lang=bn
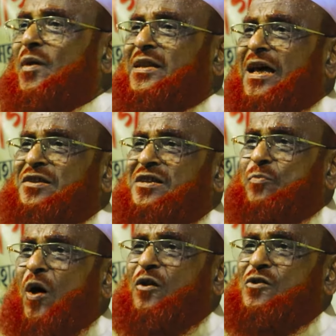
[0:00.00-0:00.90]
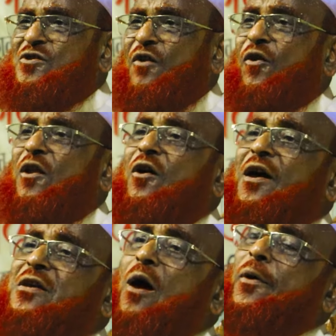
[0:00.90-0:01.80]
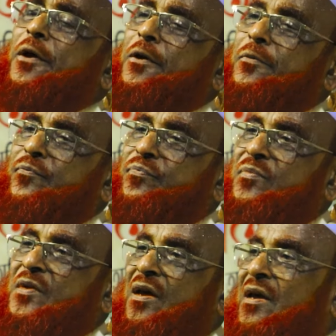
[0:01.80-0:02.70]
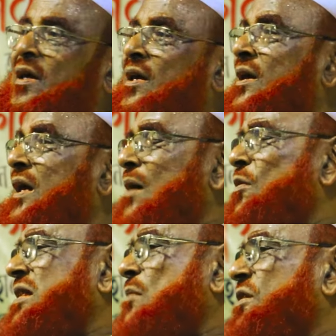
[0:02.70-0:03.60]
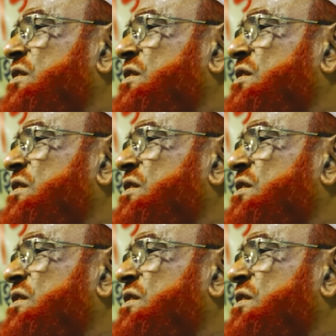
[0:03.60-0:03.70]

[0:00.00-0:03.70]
তোমাদের জীবন সফল হয়ে যাবে এমত